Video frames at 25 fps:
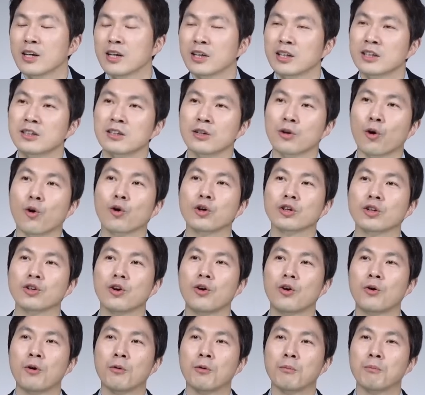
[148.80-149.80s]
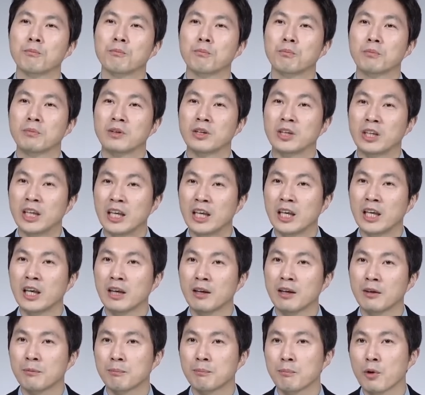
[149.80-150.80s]
이제 여기서
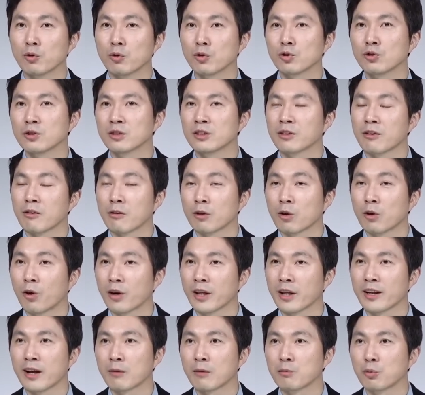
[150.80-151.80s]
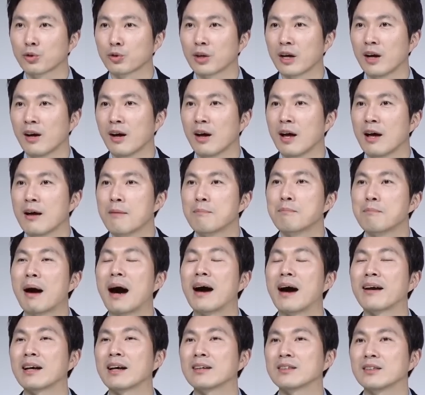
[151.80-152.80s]
이 평균 거래량보다
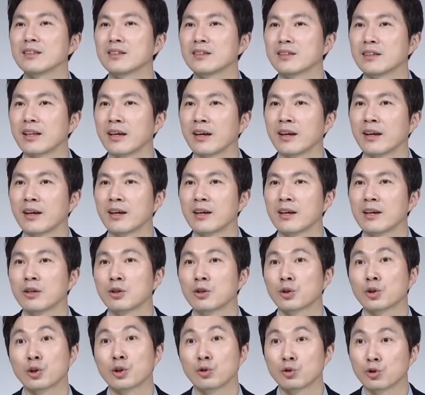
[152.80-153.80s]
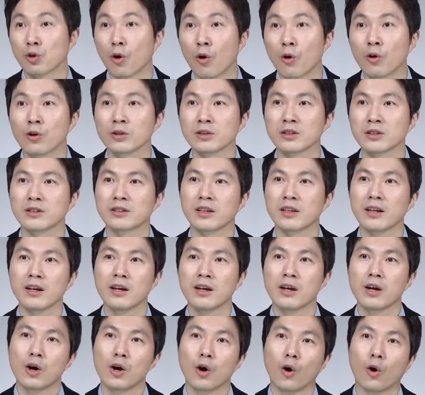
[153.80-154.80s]
많았을 때, 그리고 적었을 때
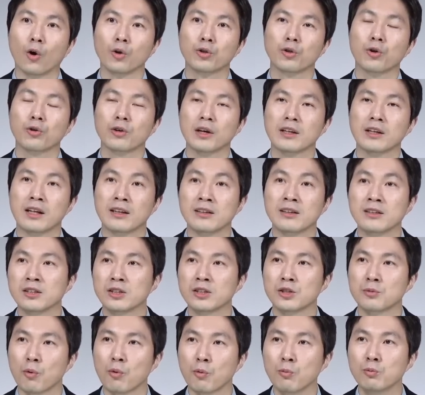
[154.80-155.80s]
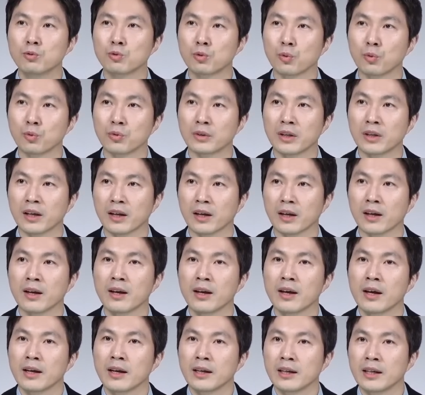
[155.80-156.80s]
어떻게 됐는지를 보면 좋은데,
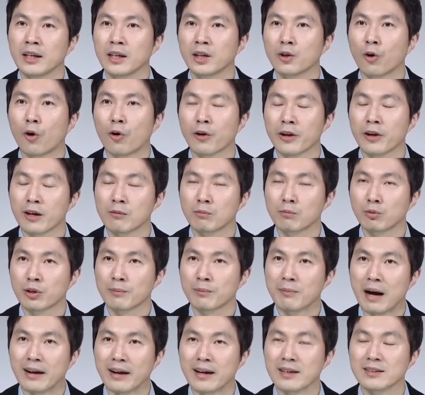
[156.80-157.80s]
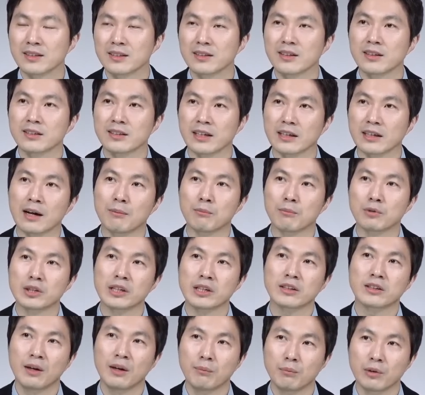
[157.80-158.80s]
이 거래량보다 많았을 때 제가 한번
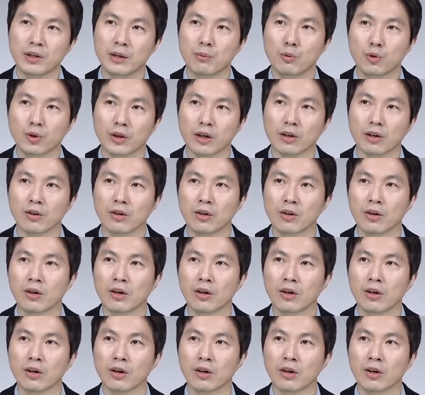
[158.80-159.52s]
체크 한번 해볼게요.